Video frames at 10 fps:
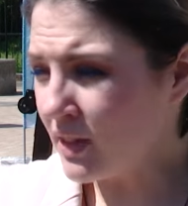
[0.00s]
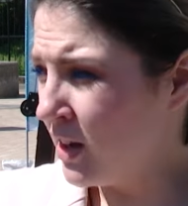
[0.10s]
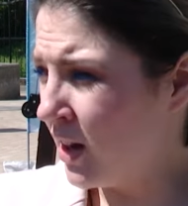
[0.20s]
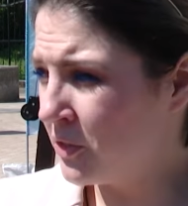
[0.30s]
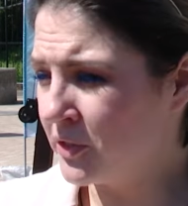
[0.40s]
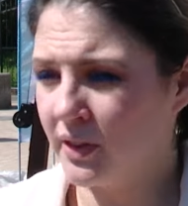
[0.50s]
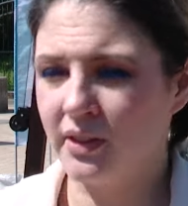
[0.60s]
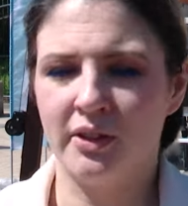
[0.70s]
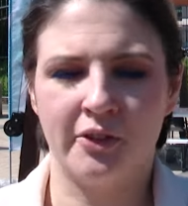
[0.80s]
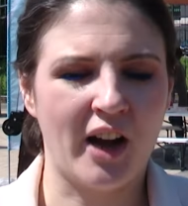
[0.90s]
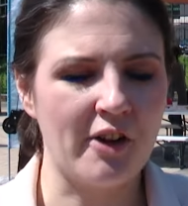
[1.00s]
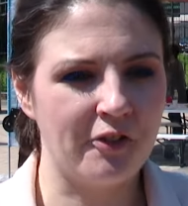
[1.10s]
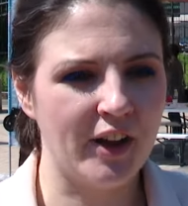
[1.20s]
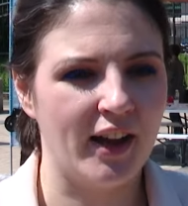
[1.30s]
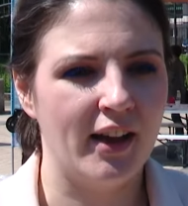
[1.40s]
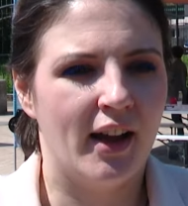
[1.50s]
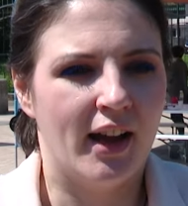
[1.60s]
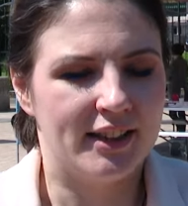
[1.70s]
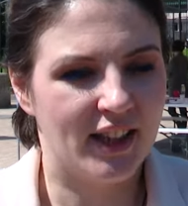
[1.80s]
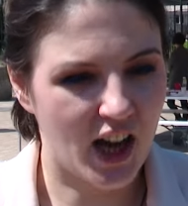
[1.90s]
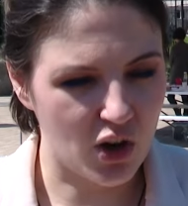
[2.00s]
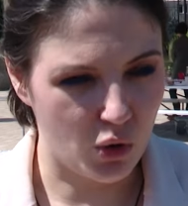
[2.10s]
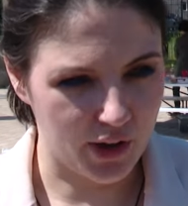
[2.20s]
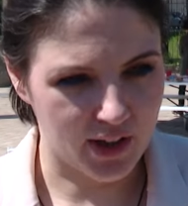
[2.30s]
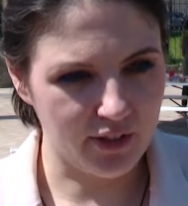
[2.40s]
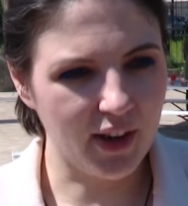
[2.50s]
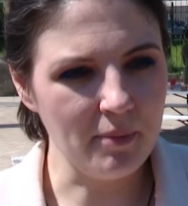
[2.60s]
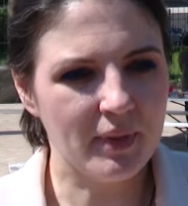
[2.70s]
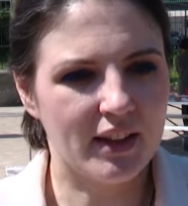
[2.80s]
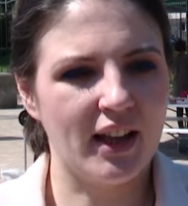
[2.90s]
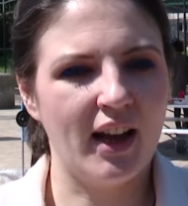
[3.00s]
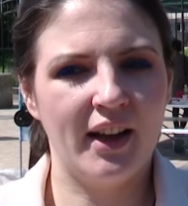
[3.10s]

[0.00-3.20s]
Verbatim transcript: а, в кафе ДК Горького на